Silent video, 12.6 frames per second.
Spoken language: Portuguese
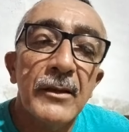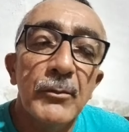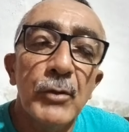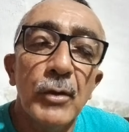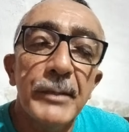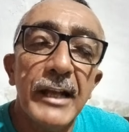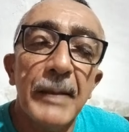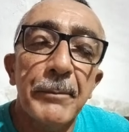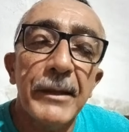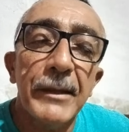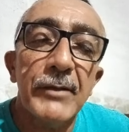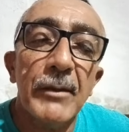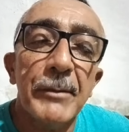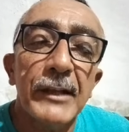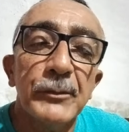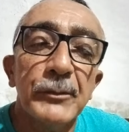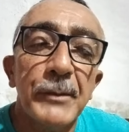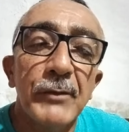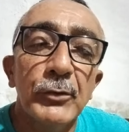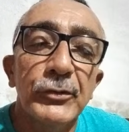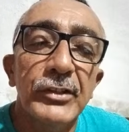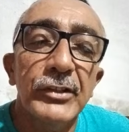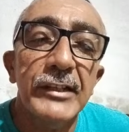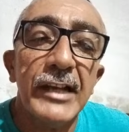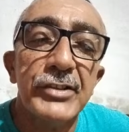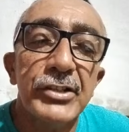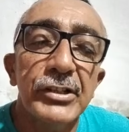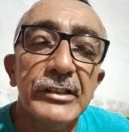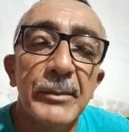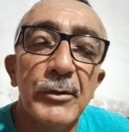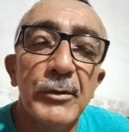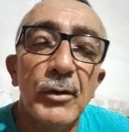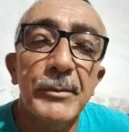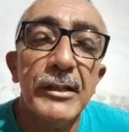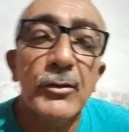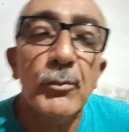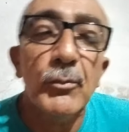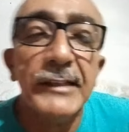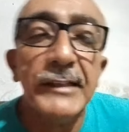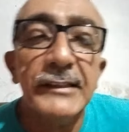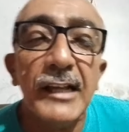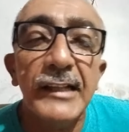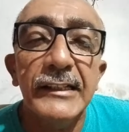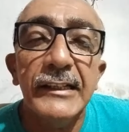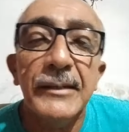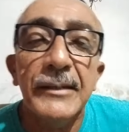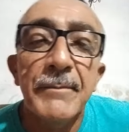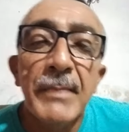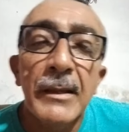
Meu amigo Apen, um abraço para você. E a janta, meu amigo, como é que tá aí?